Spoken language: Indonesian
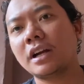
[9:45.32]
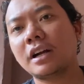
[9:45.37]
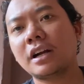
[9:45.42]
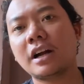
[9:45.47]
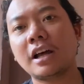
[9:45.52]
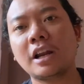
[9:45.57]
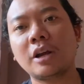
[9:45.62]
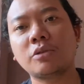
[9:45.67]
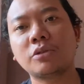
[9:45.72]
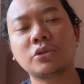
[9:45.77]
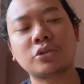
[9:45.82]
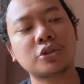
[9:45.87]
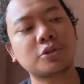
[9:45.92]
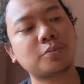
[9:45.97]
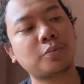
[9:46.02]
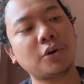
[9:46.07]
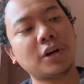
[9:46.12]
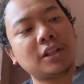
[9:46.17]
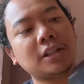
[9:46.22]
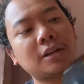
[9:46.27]
kalau untuk
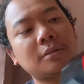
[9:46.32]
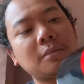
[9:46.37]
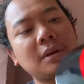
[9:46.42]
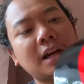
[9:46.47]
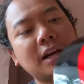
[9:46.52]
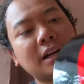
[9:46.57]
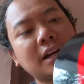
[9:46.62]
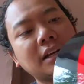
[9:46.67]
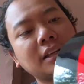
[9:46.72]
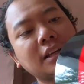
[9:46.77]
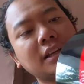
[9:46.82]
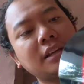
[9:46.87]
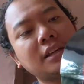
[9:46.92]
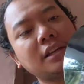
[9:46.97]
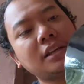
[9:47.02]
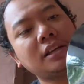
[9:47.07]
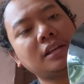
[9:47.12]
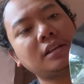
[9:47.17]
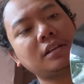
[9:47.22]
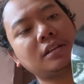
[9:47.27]
spoiler belakangnya
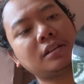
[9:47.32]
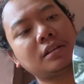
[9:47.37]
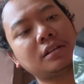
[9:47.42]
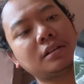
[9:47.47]
ini